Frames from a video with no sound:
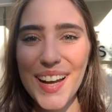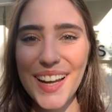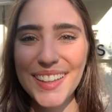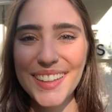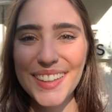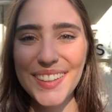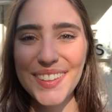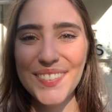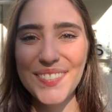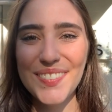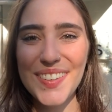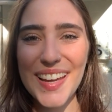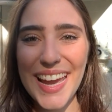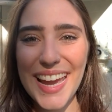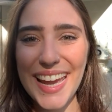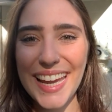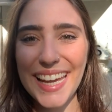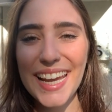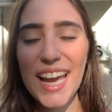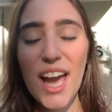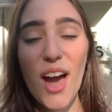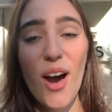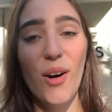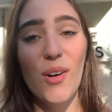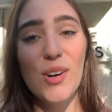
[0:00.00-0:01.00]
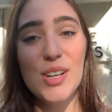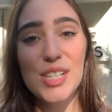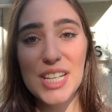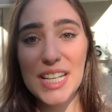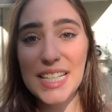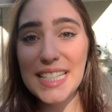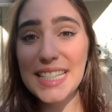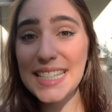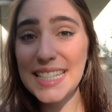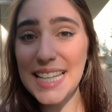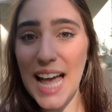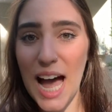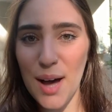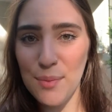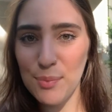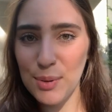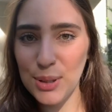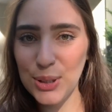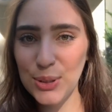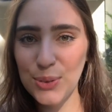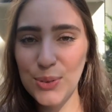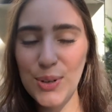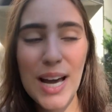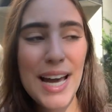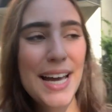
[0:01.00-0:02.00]
pessoal, tudo bem? Hoje é
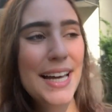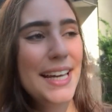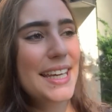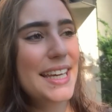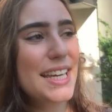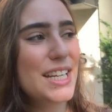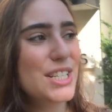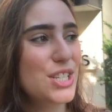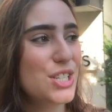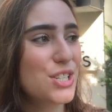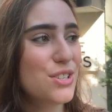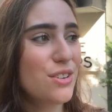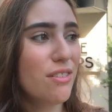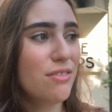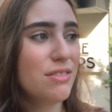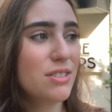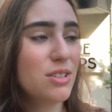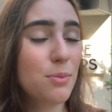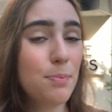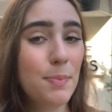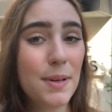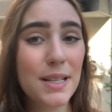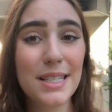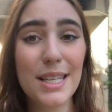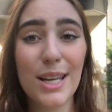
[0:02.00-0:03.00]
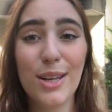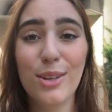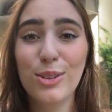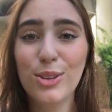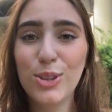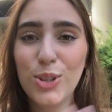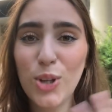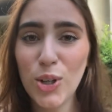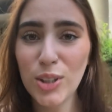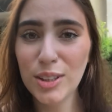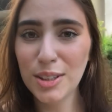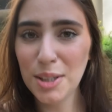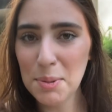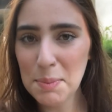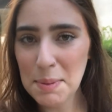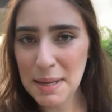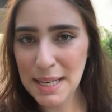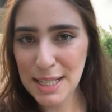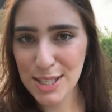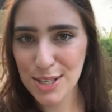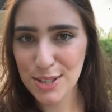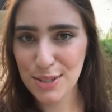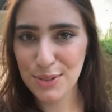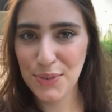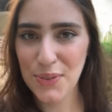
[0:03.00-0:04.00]
sábado e a gente vai fazer um passeio
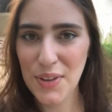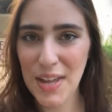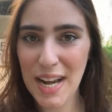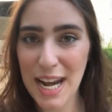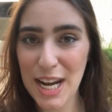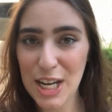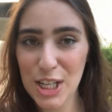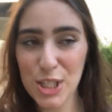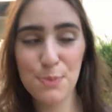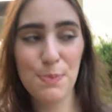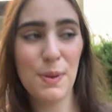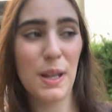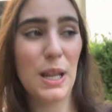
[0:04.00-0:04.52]
totalmente diferente.